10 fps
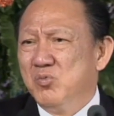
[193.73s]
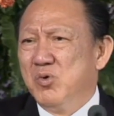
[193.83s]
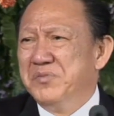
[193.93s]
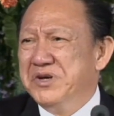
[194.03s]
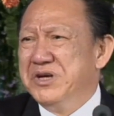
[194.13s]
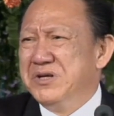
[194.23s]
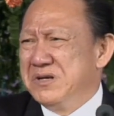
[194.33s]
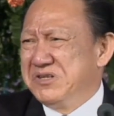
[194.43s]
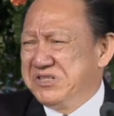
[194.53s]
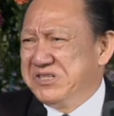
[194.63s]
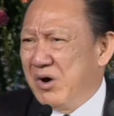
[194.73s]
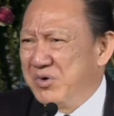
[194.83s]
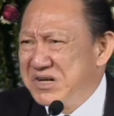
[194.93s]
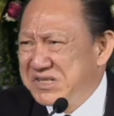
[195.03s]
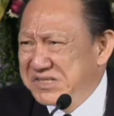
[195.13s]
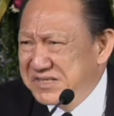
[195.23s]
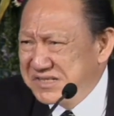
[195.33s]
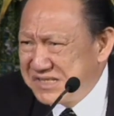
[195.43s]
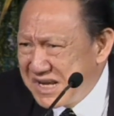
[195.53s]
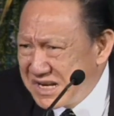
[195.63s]
我们以小人之
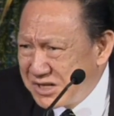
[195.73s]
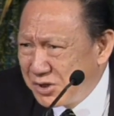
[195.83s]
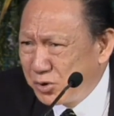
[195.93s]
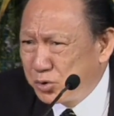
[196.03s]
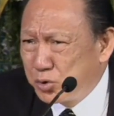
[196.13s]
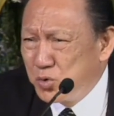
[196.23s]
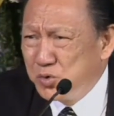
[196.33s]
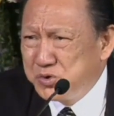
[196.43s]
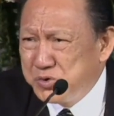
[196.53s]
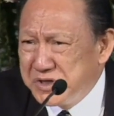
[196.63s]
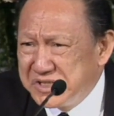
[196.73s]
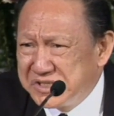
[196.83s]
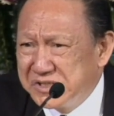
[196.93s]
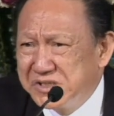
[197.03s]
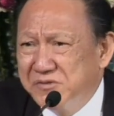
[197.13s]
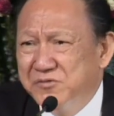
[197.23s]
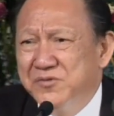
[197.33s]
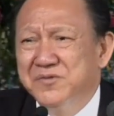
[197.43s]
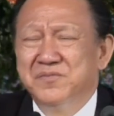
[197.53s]
心度君子之腹，